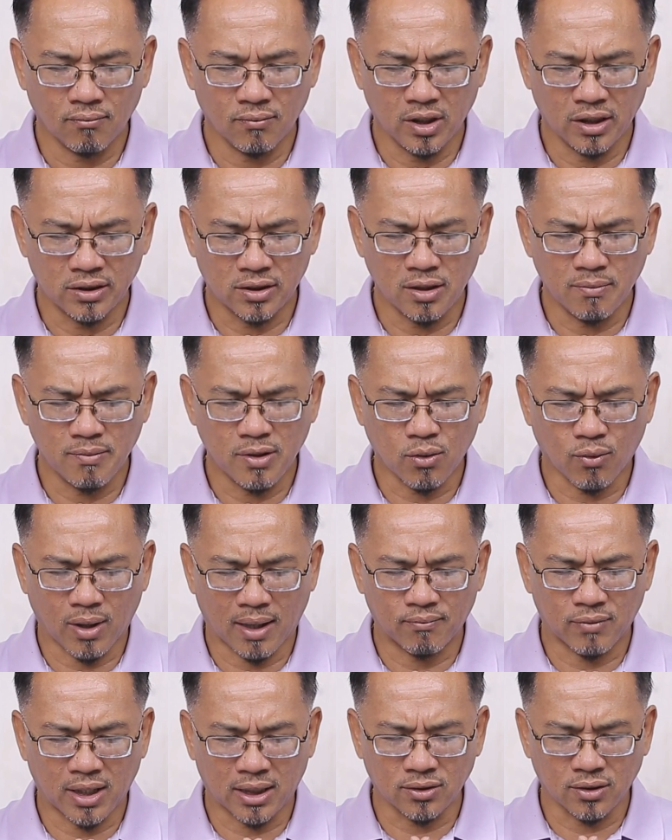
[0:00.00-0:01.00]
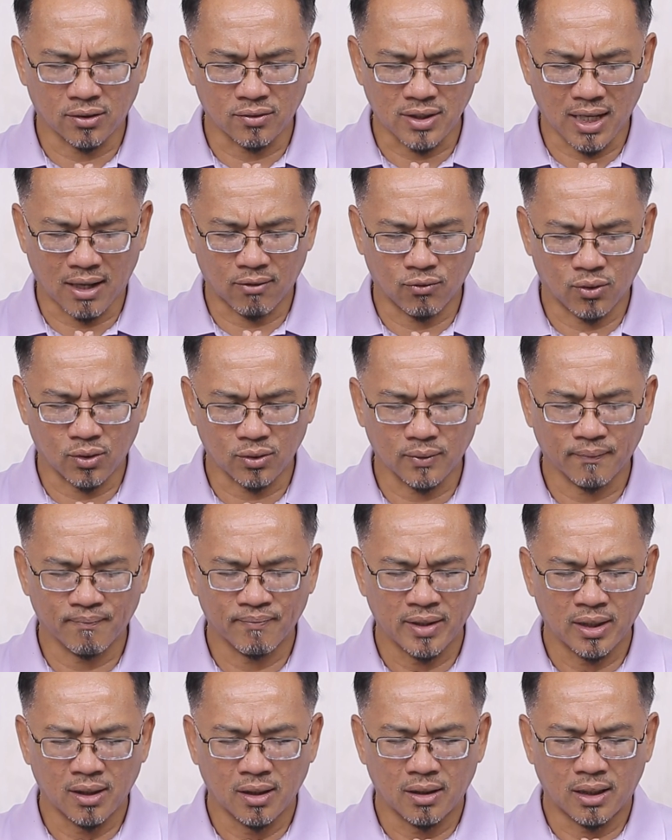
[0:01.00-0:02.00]
หรือที่มีความรักต่อสาวก
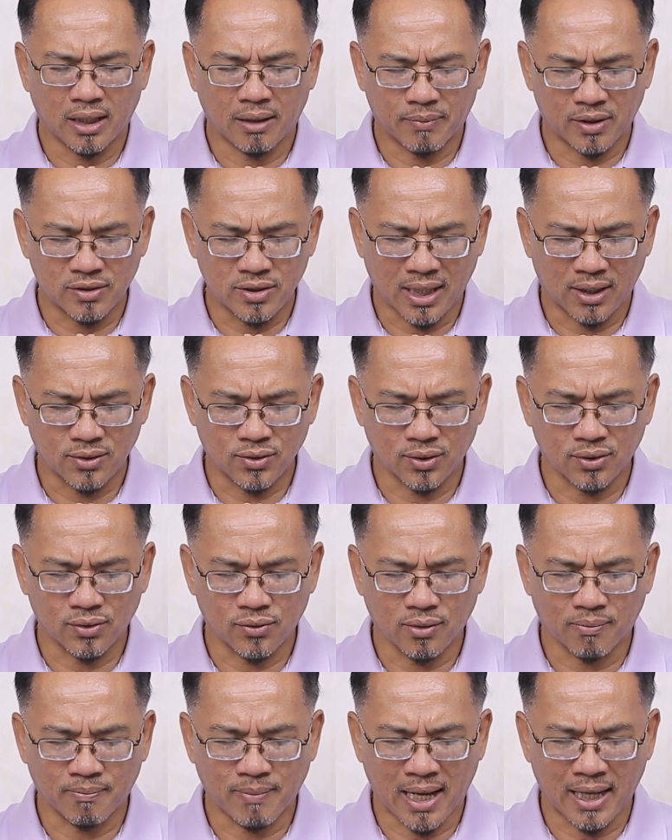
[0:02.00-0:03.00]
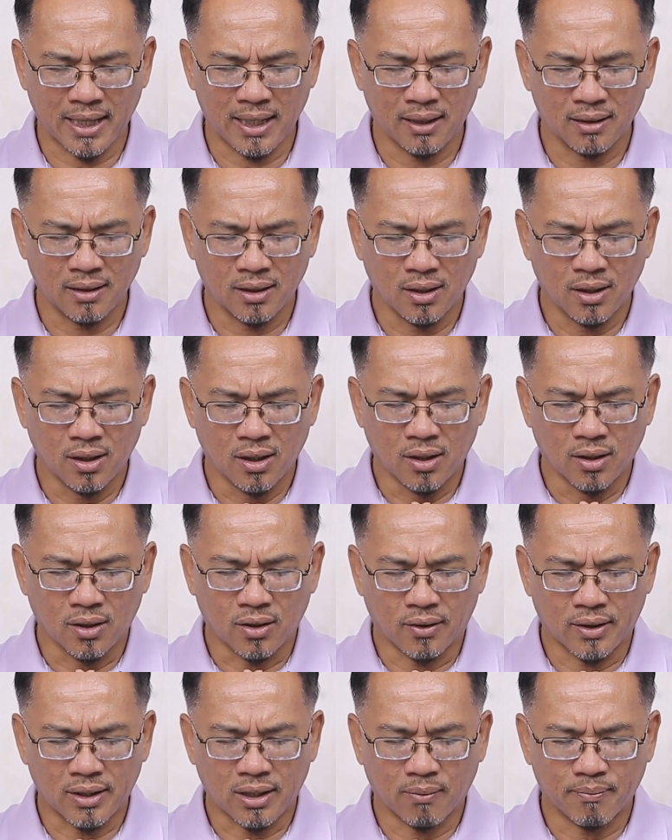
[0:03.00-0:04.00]
และประชาชนทั่วไป
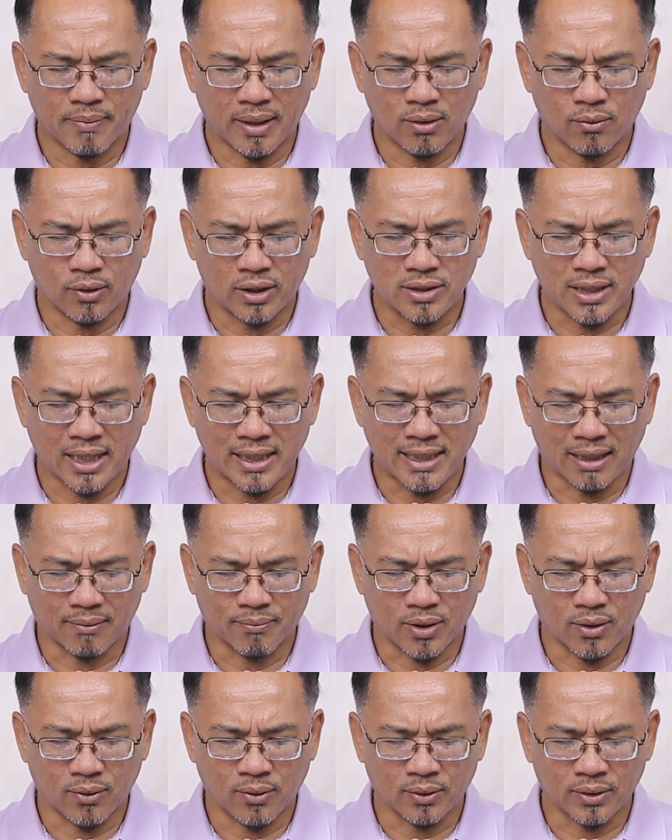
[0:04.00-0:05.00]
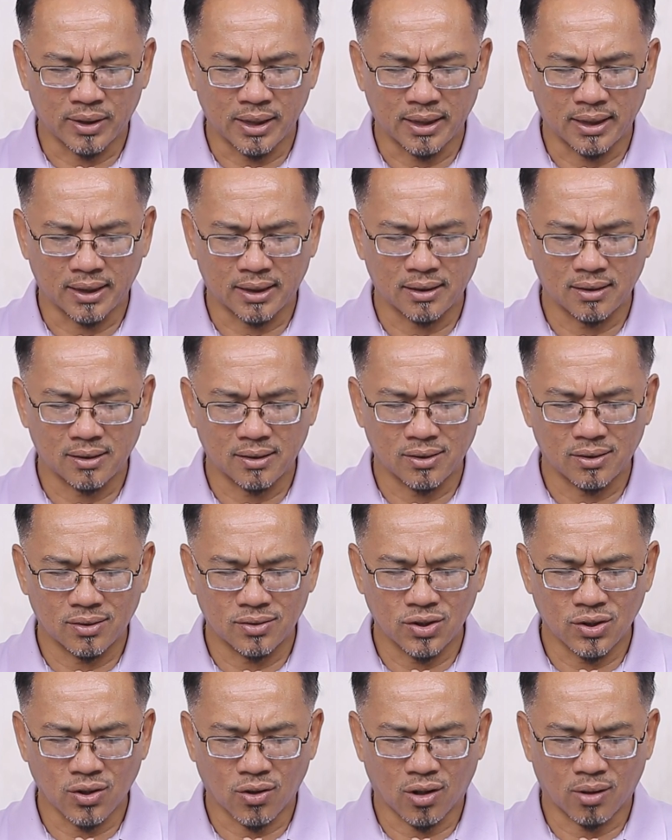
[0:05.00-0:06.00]
ขอให้เราเป็นหัวใจอย่างพระองค์เถิด
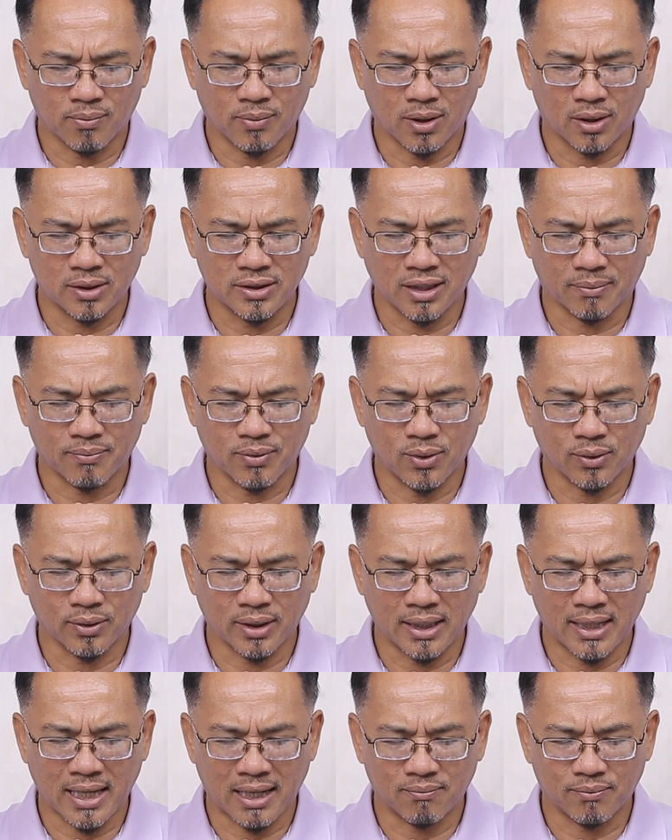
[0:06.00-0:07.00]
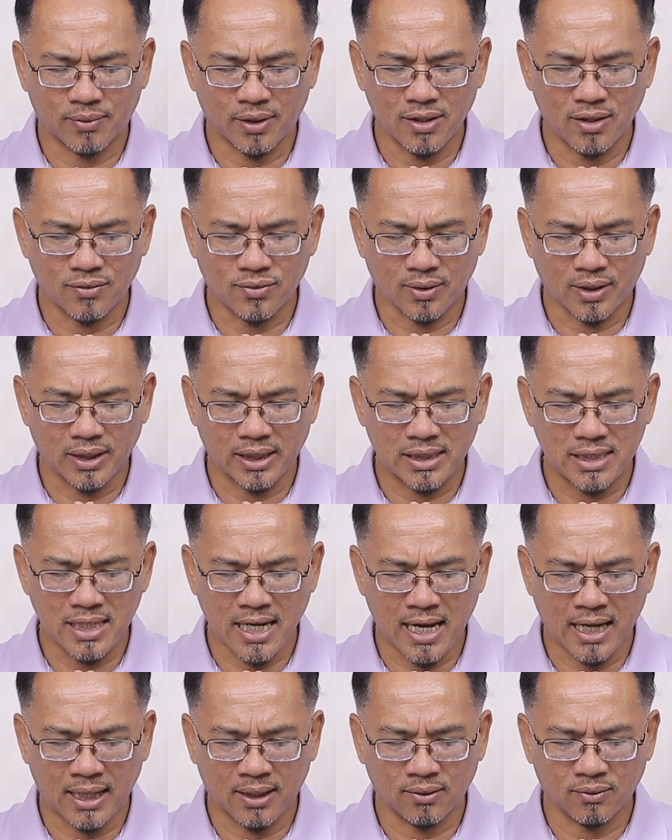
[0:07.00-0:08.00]
จึงขอพรจากพระองค์ในนามพระเยซูคริสต์
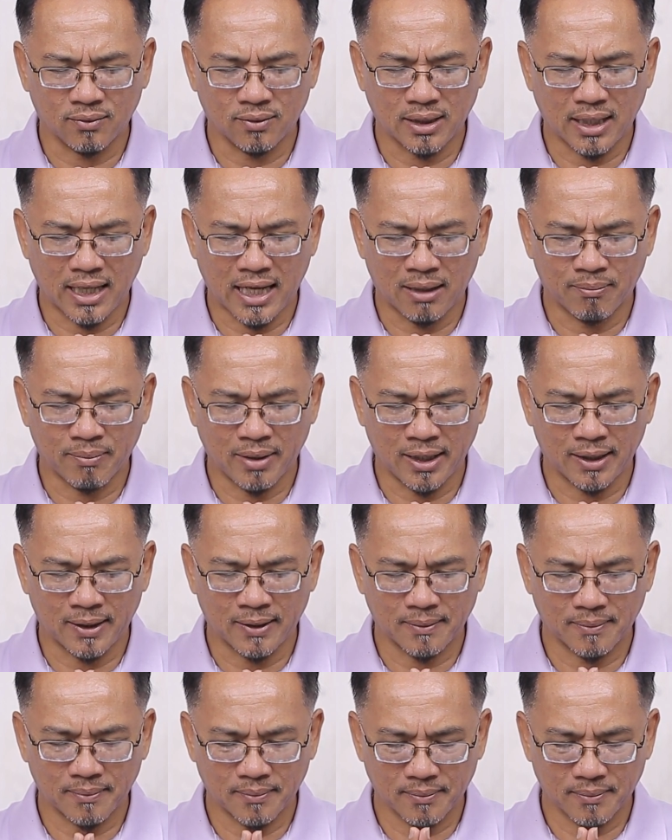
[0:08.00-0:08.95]
เจ้าอาเมน